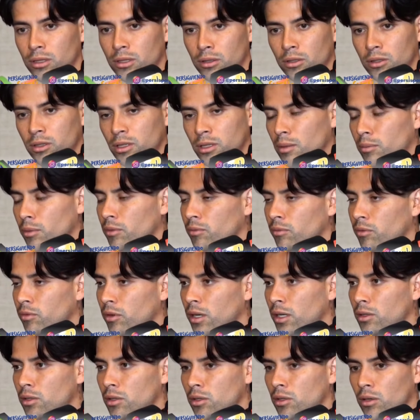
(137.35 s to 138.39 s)
no estamos
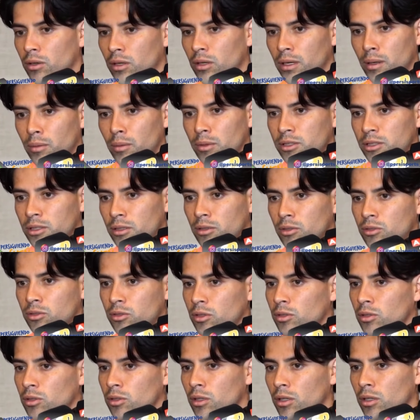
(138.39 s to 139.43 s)
enfocando en lo que vamos a hacer
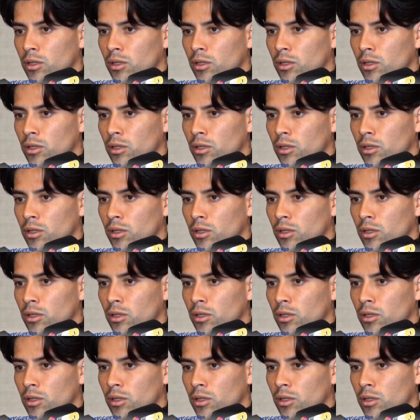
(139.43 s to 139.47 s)
nosotros,